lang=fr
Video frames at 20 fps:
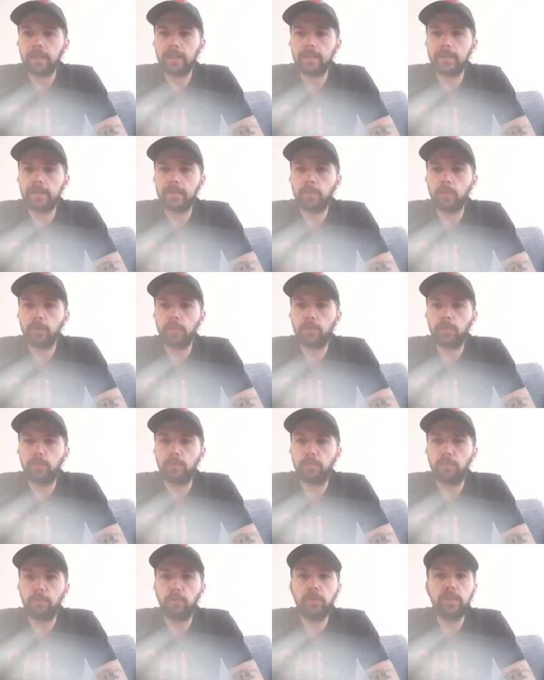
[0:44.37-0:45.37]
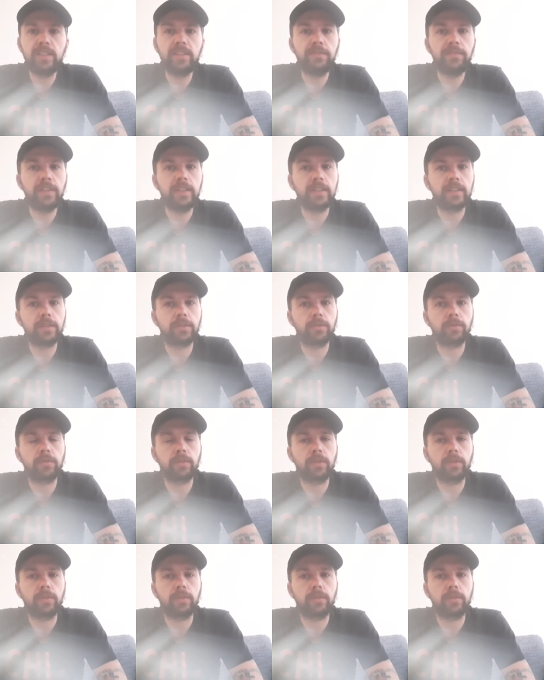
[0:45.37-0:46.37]
tellement de, modifications
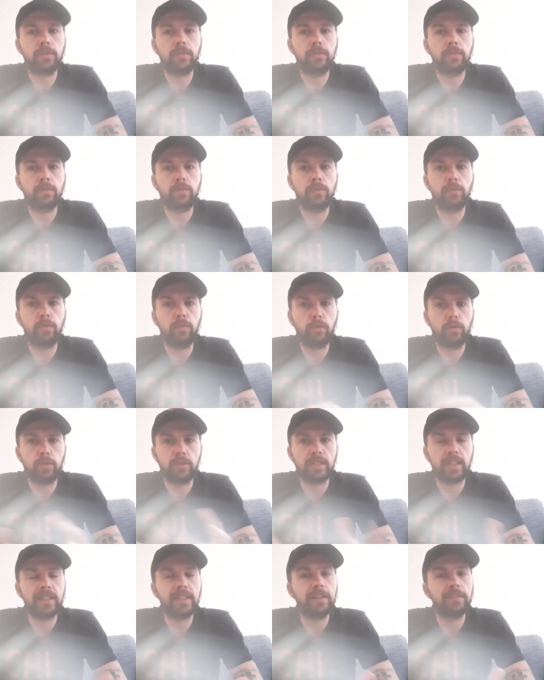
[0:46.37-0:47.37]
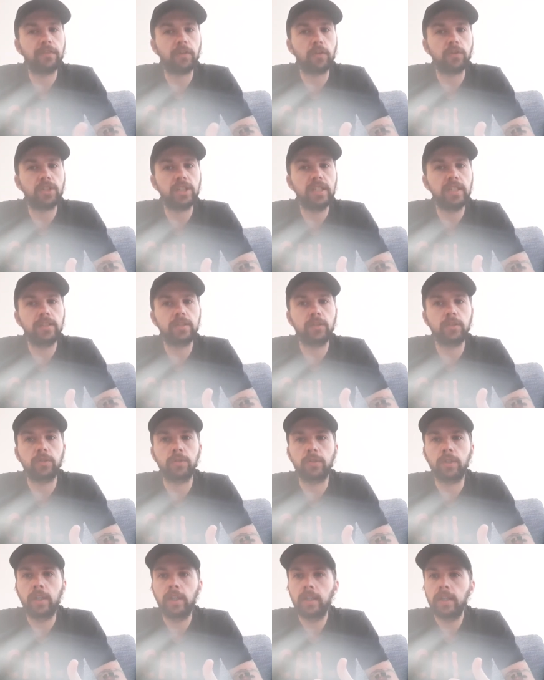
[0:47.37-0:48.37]
dans le, au, sein de la franchise
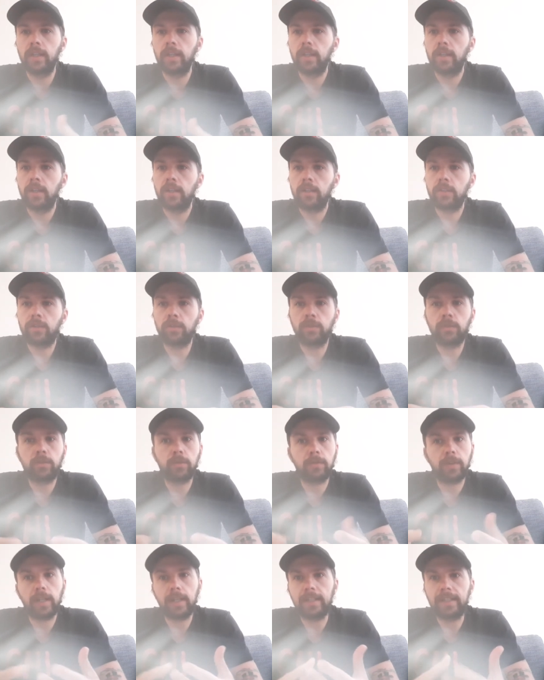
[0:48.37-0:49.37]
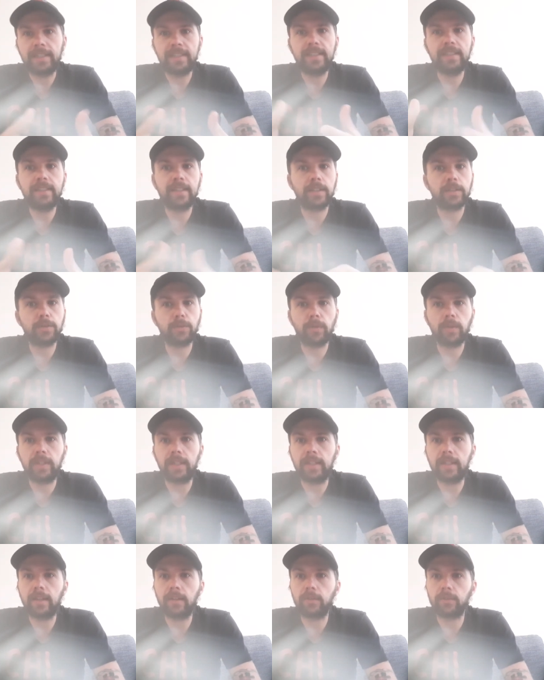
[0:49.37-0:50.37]
que que, voilà, l'excitation, elle
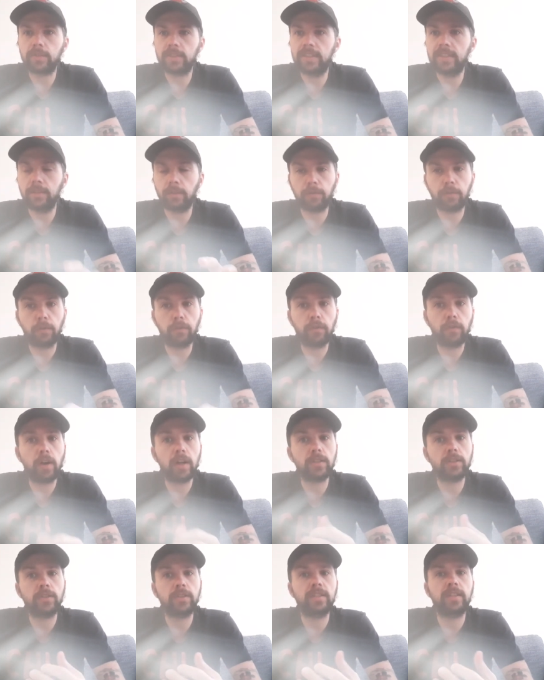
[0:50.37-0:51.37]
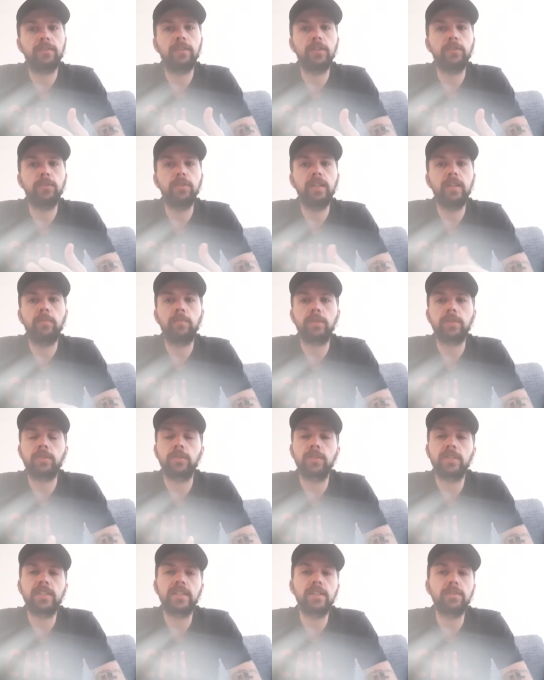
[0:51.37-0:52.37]
est là, on se dit, on veut voir ce que ça va donner. Parce
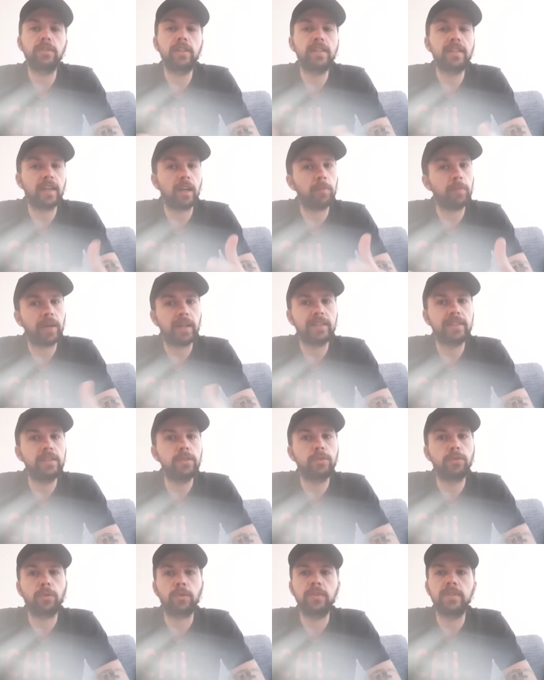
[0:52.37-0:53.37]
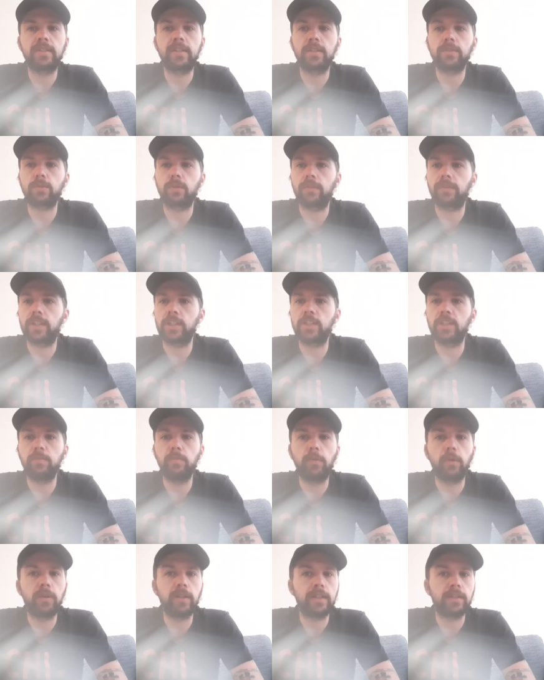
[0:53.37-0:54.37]
que si on était reparti sur une saison avec Jim
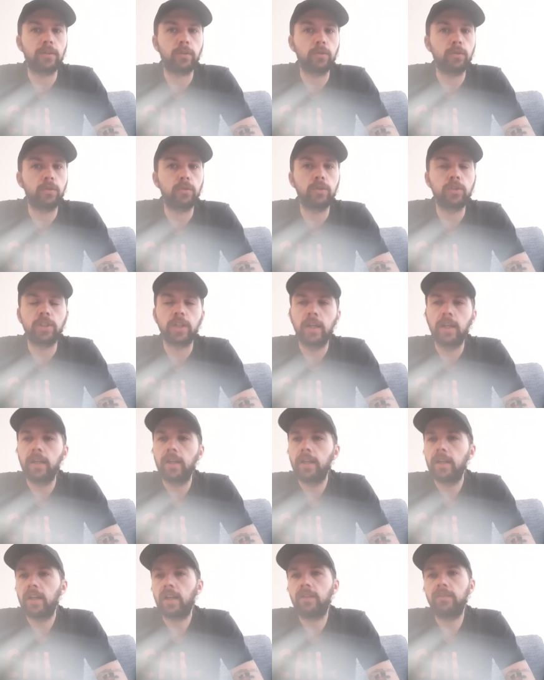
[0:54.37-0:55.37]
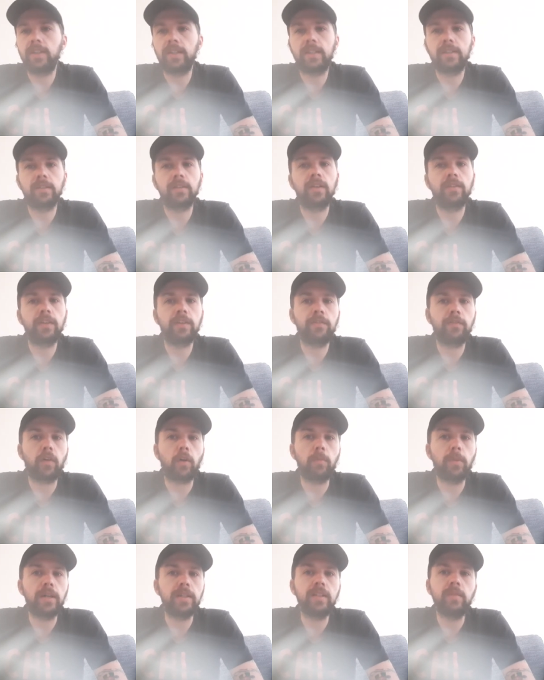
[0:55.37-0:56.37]
Bolen en coach, avec, avec
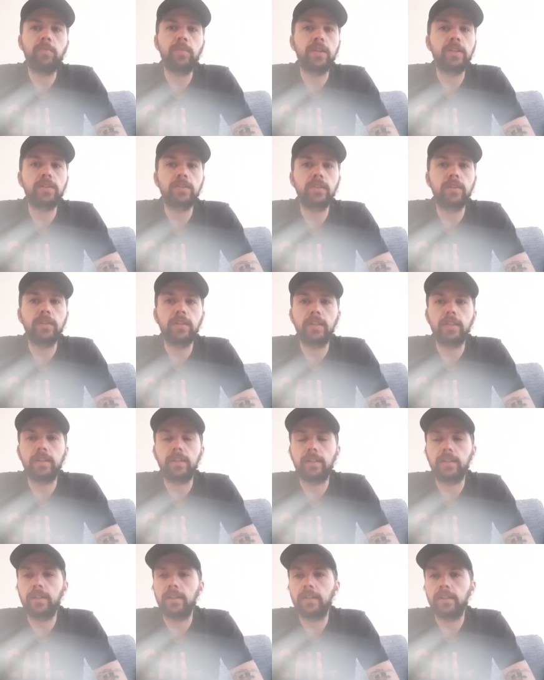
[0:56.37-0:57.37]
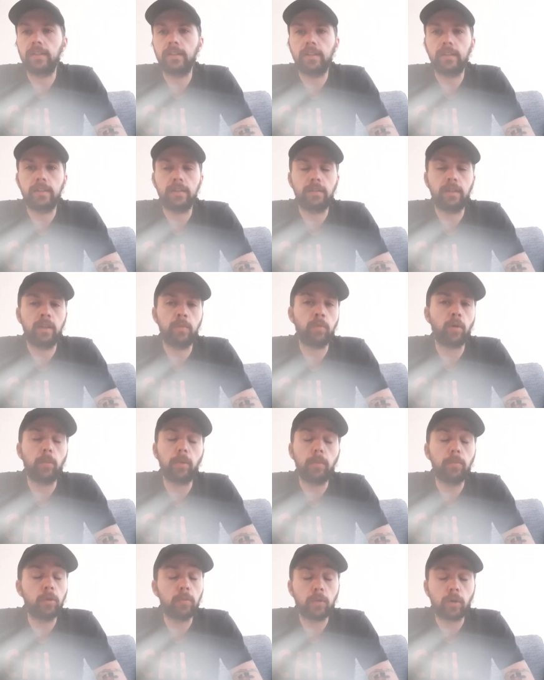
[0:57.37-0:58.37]
Forman et Paxson et, et,
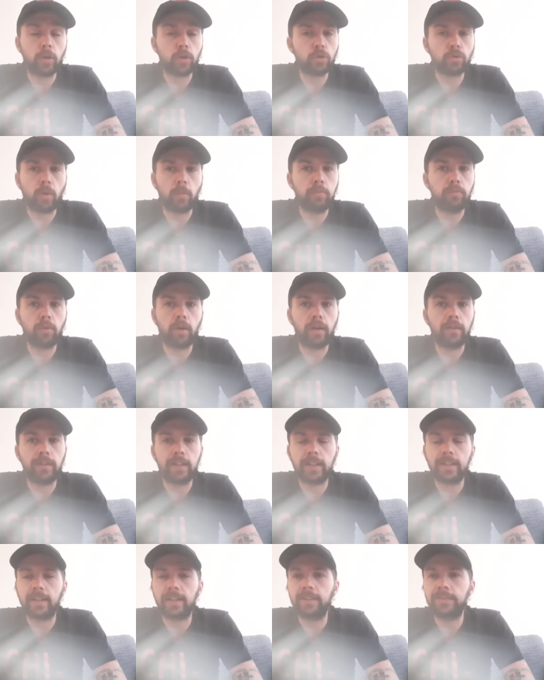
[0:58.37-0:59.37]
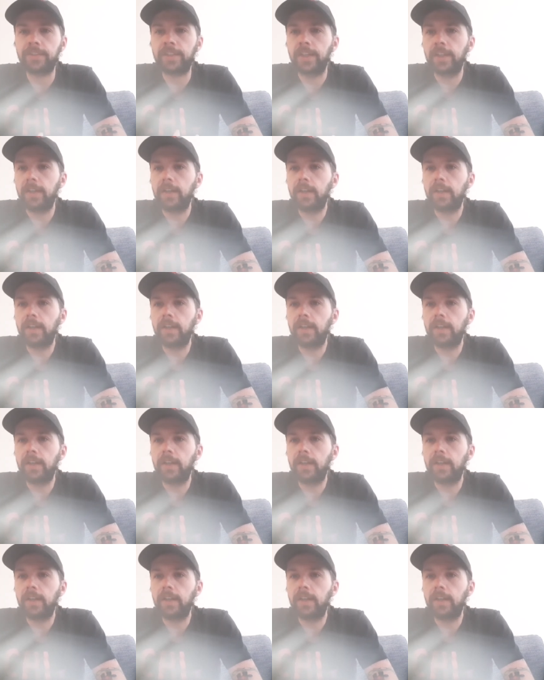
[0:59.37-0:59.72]
probablement un choix pour à la draft,